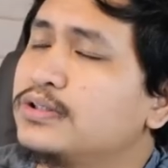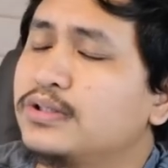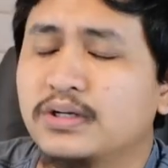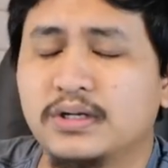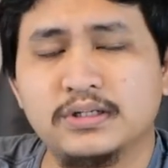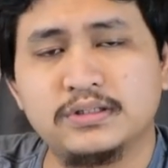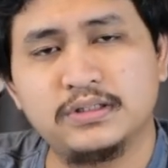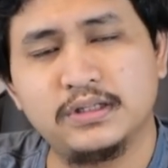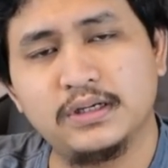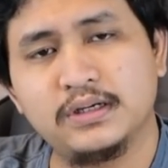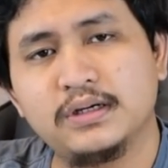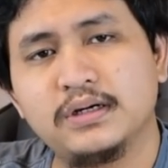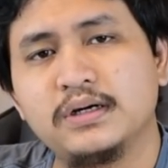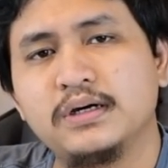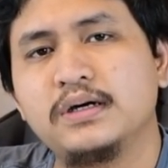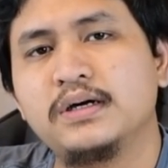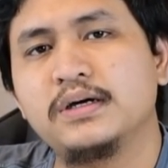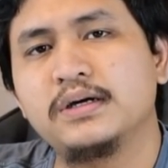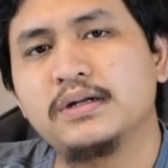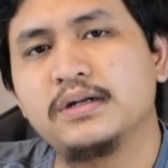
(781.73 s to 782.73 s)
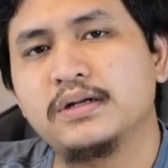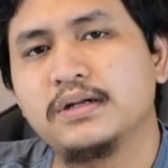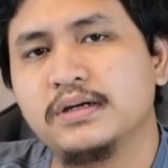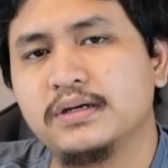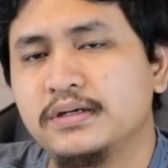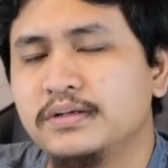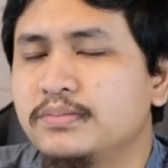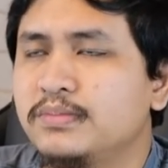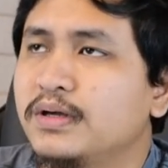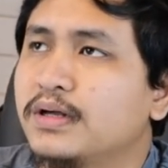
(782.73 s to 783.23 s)
stiker-stiker
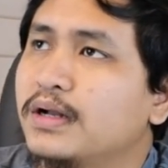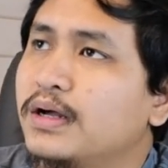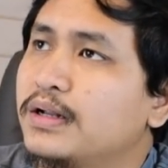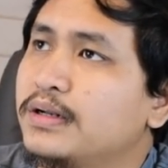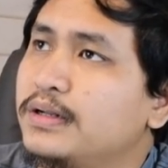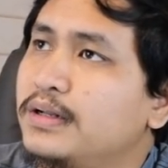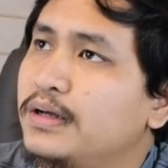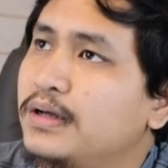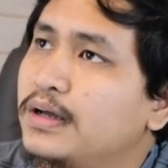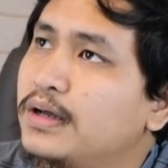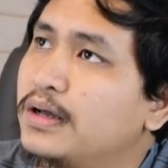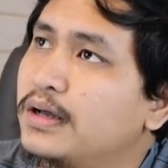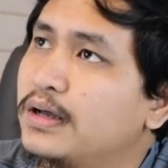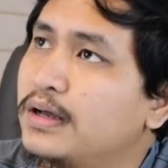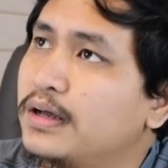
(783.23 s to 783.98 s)
ya, biar ada